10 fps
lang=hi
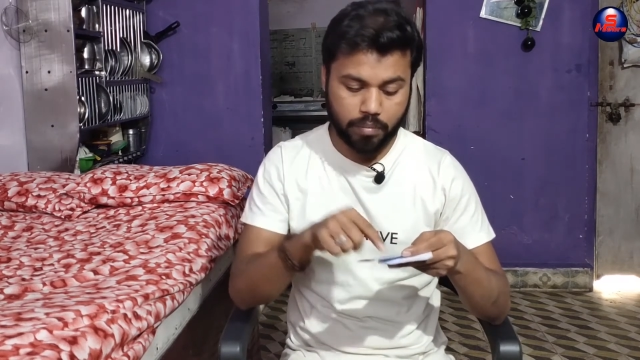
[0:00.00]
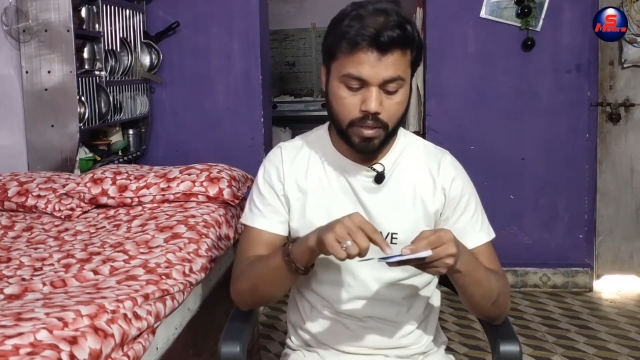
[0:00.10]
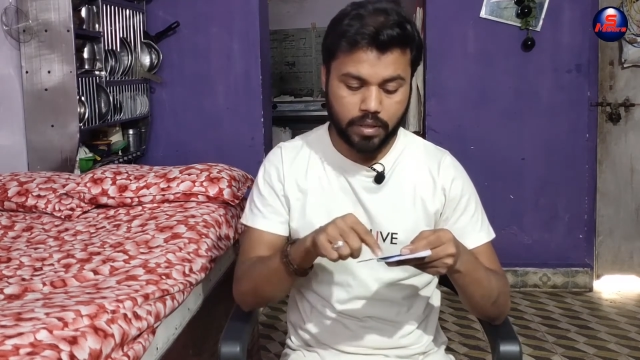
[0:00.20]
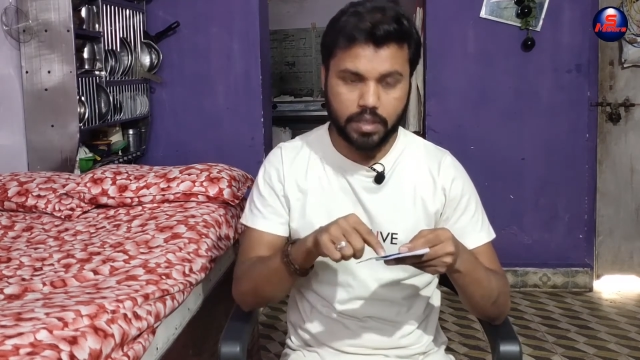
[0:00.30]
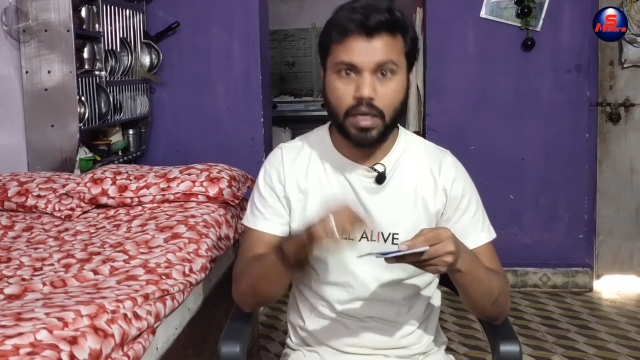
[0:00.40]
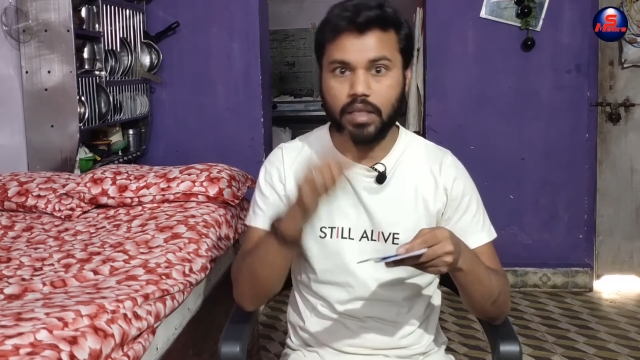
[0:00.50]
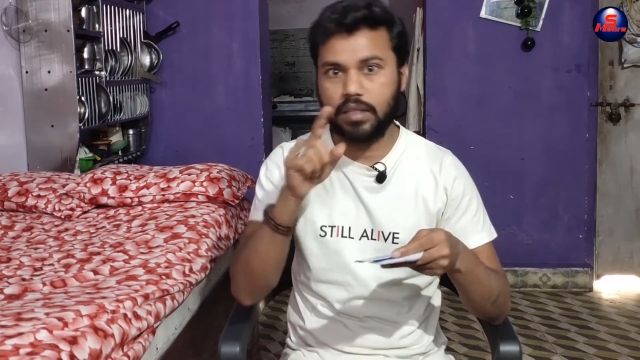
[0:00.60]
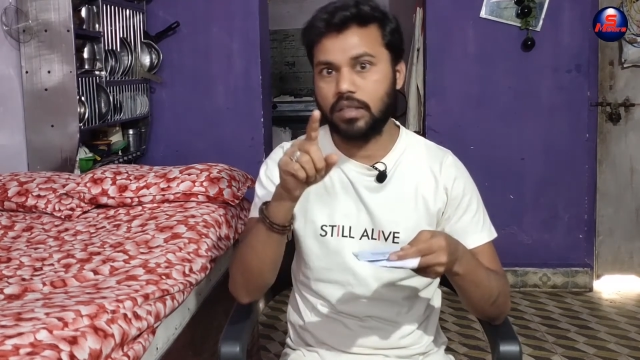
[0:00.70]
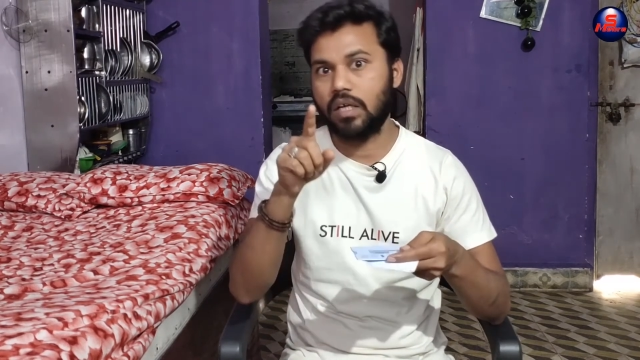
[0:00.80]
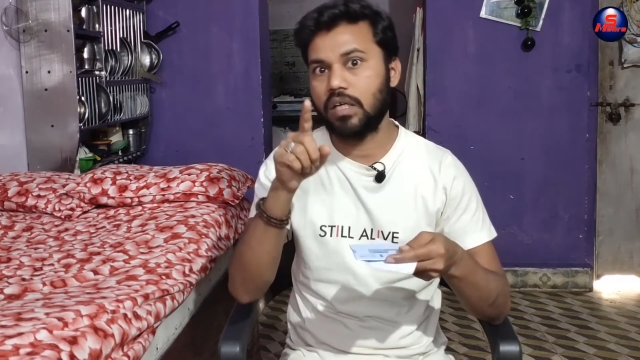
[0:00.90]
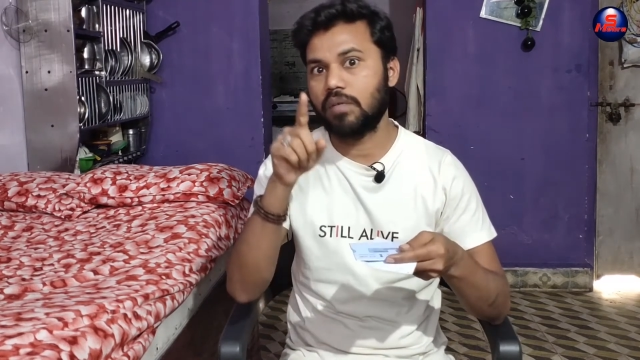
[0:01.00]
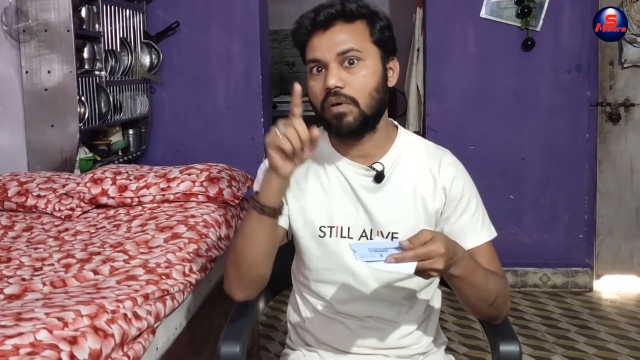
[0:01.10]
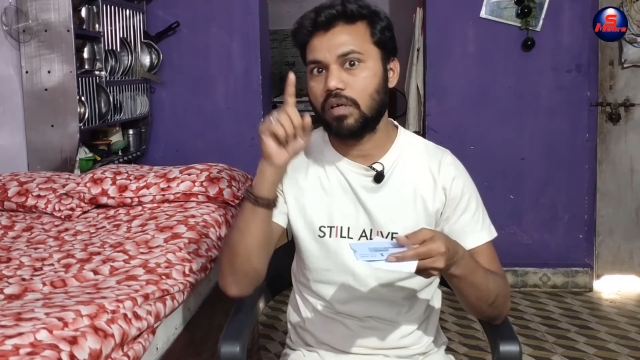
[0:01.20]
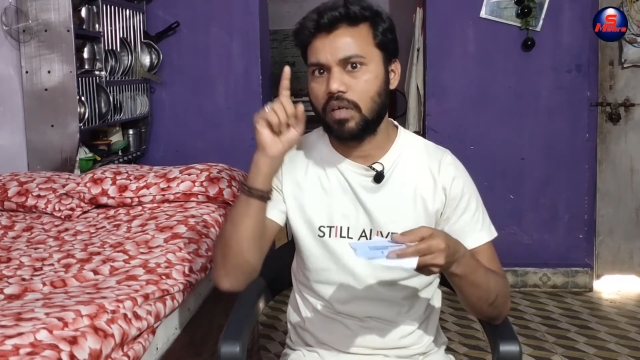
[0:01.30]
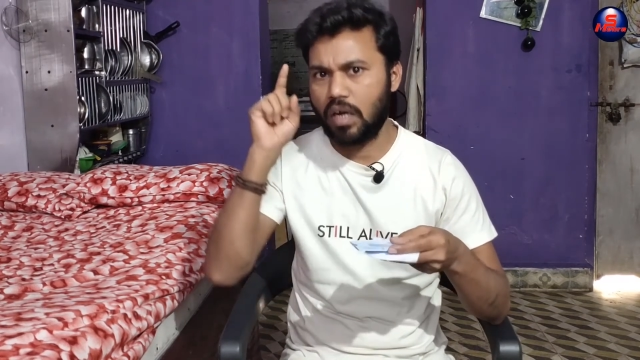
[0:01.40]
पट्टी आती है एक
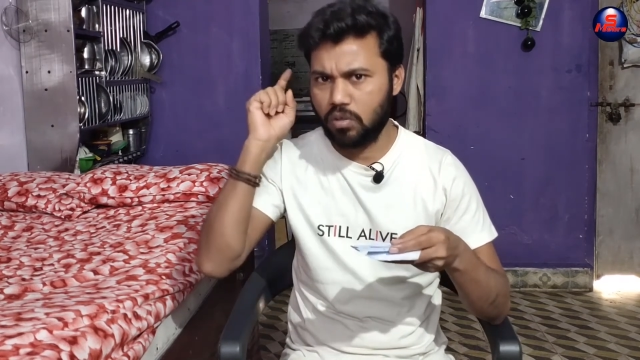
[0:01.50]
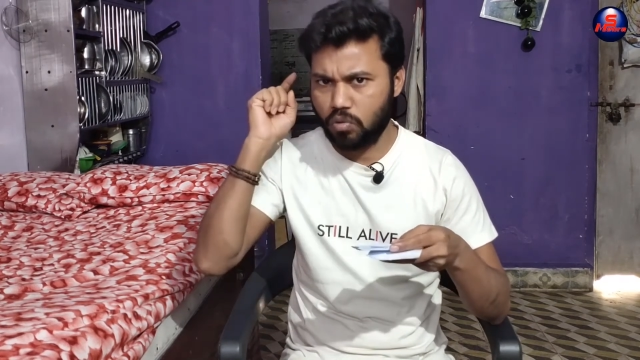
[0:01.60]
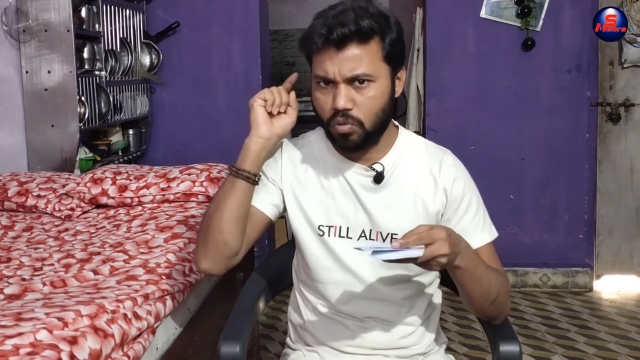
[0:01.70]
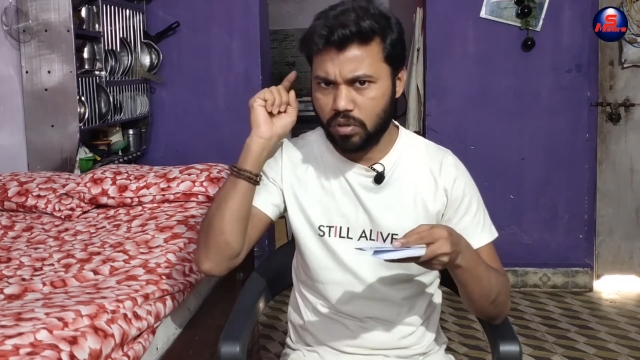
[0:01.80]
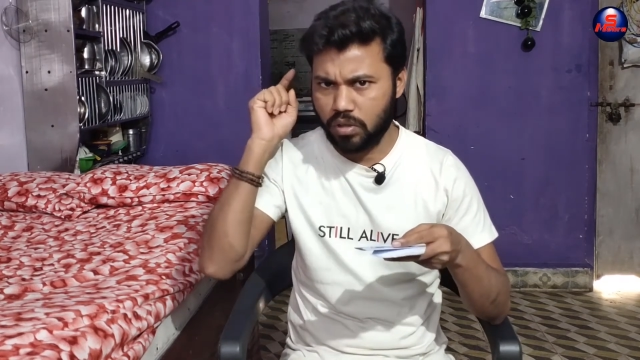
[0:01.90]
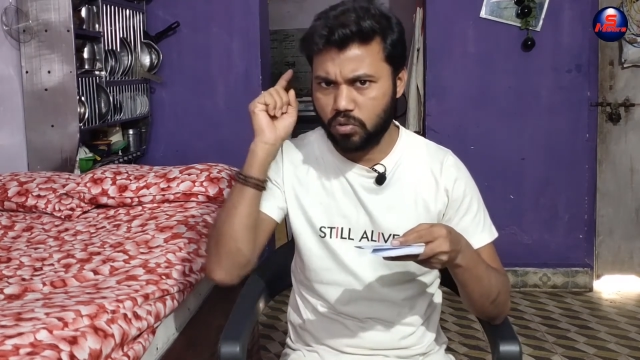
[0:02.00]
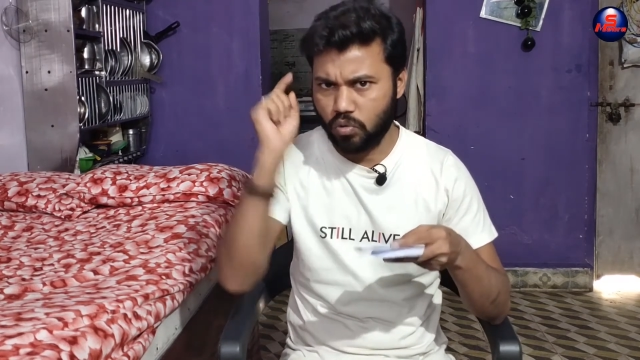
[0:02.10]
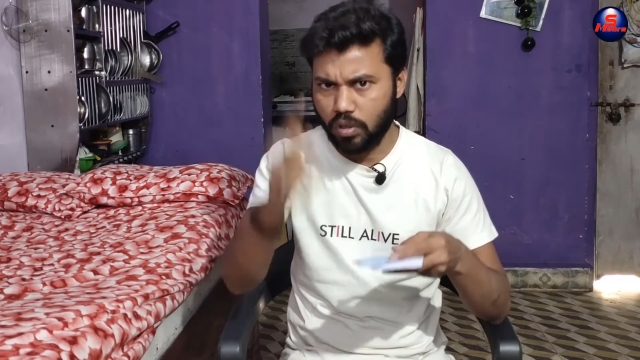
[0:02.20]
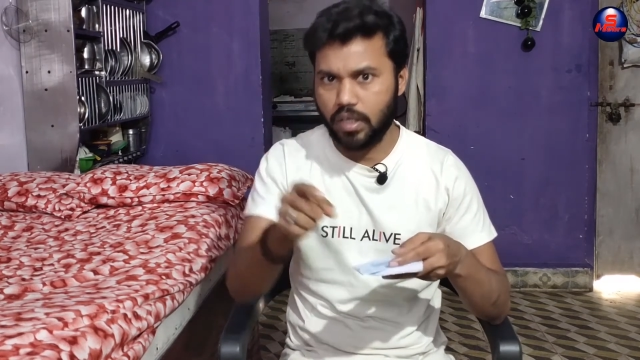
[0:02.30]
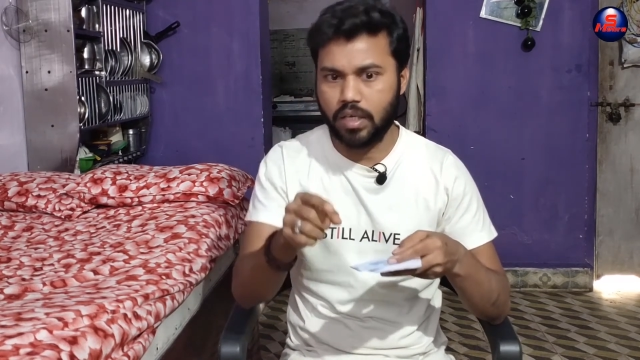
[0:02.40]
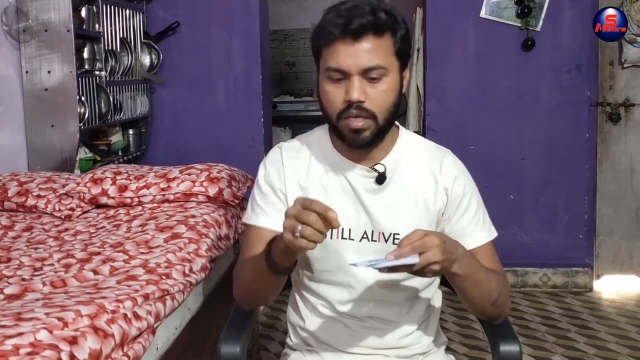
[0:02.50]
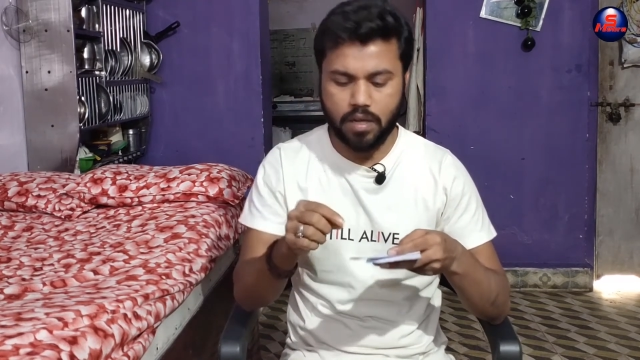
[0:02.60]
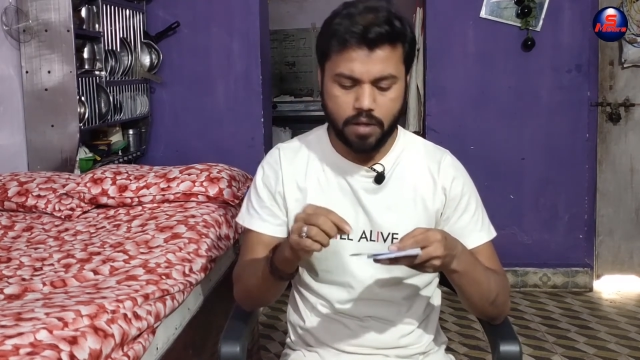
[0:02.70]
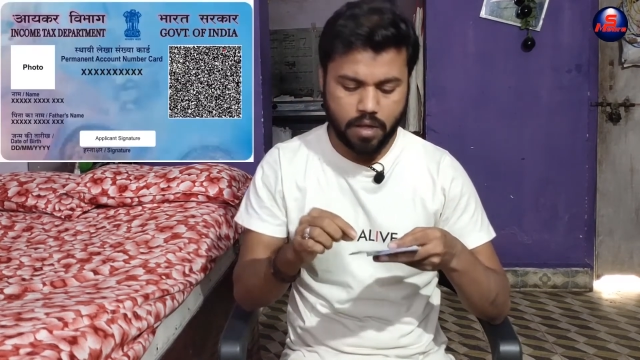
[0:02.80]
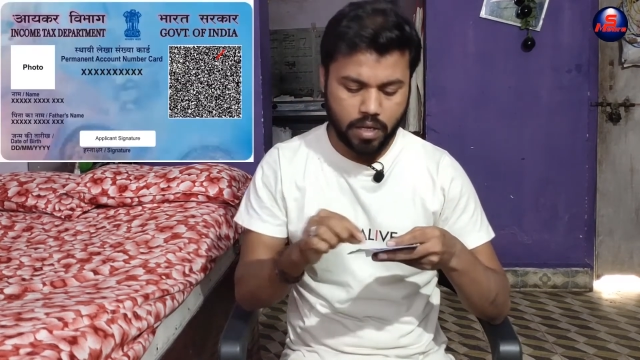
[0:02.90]
बार कान खोल के सुन लेना